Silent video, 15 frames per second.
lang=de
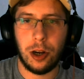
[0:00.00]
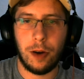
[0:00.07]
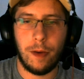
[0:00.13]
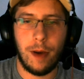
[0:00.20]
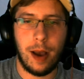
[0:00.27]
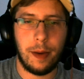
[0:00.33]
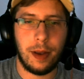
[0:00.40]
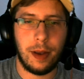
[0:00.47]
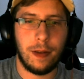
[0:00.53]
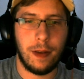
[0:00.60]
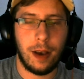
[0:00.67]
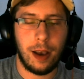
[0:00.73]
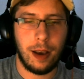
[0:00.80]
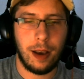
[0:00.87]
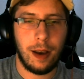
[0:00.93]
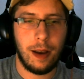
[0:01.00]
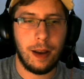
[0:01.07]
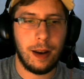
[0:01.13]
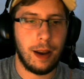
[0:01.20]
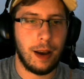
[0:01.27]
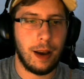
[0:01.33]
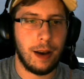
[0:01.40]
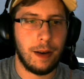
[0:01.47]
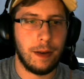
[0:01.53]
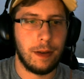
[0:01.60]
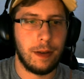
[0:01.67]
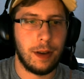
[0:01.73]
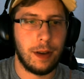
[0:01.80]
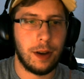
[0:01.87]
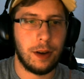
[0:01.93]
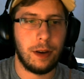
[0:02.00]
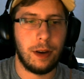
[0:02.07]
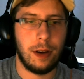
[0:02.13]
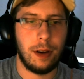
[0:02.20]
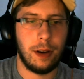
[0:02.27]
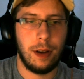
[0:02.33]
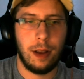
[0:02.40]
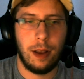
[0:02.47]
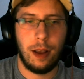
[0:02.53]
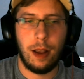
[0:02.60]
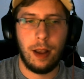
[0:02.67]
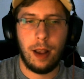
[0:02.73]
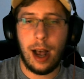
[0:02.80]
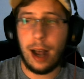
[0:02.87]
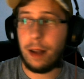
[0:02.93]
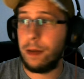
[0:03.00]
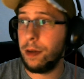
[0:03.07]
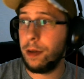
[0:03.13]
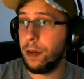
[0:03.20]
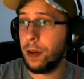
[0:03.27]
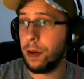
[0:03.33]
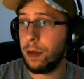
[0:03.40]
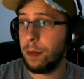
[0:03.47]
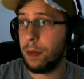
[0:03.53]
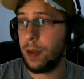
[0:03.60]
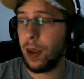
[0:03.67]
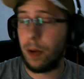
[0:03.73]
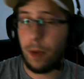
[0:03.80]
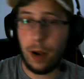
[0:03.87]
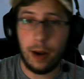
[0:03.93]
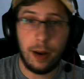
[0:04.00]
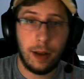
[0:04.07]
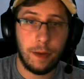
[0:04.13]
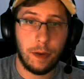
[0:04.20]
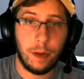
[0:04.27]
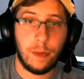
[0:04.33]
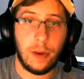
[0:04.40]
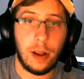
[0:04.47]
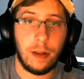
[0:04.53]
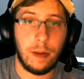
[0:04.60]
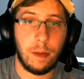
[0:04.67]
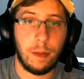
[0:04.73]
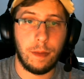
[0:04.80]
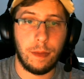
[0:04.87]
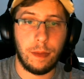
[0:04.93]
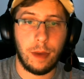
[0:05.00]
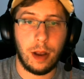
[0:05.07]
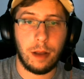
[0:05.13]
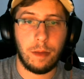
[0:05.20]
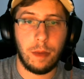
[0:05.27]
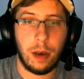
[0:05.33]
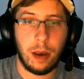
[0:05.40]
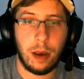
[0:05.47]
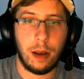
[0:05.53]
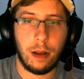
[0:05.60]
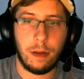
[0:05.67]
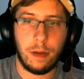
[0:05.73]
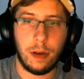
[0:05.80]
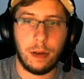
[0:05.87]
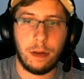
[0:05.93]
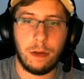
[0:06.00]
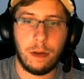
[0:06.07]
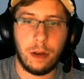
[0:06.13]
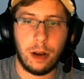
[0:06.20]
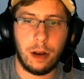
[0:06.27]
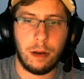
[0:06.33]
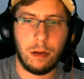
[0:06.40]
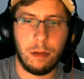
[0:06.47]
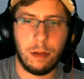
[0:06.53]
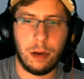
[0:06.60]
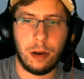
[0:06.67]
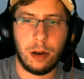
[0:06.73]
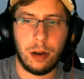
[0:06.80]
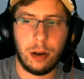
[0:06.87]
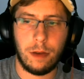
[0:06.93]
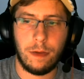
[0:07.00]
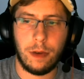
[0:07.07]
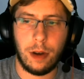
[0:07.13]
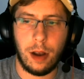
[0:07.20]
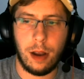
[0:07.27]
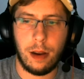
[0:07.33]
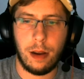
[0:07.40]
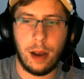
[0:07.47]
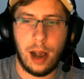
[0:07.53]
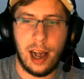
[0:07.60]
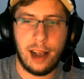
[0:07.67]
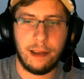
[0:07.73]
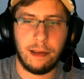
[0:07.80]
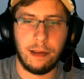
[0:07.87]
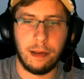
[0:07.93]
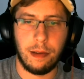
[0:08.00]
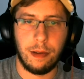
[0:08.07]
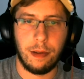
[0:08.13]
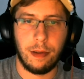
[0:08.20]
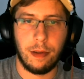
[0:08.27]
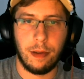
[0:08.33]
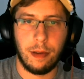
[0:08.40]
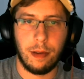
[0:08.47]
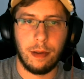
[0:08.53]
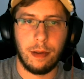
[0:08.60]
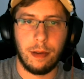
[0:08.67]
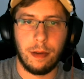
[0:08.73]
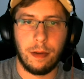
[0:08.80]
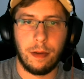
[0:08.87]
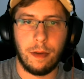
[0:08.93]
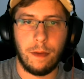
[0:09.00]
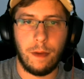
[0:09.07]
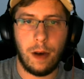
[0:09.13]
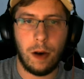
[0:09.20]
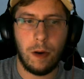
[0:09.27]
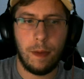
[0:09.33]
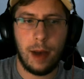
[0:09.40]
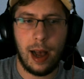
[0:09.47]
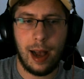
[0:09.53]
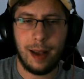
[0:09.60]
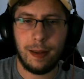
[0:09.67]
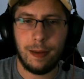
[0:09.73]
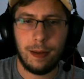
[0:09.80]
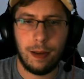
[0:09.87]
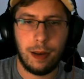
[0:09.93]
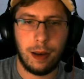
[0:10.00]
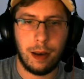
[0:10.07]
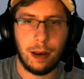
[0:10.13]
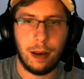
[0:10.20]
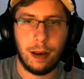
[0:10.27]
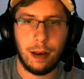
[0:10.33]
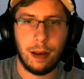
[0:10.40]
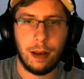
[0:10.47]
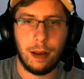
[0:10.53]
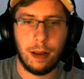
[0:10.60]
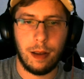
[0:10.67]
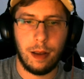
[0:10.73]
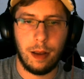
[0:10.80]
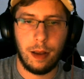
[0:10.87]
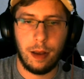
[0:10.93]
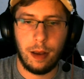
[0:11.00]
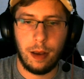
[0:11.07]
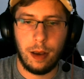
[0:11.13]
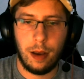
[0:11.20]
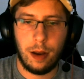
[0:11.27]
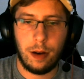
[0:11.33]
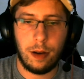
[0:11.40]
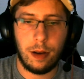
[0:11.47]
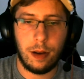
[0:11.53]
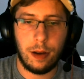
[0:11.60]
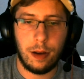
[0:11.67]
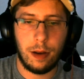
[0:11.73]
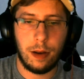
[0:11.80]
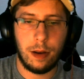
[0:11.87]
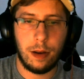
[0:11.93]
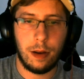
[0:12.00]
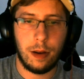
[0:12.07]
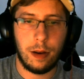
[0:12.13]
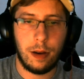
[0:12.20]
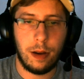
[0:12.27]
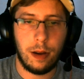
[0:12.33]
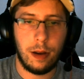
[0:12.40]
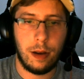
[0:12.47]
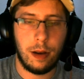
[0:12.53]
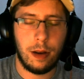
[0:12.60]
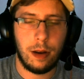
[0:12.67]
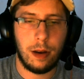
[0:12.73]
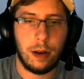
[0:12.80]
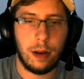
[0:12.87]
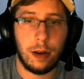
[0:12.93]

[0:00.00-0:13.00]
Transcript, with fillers: Rabbit sein. Genau, sehr schön. Hasen können sich aus dem Stardew Valley nicht fortpflanzen. Hat mich etwas stark überrascht. Gerade Hasen. Warum Hasen nicht? Da, da, da.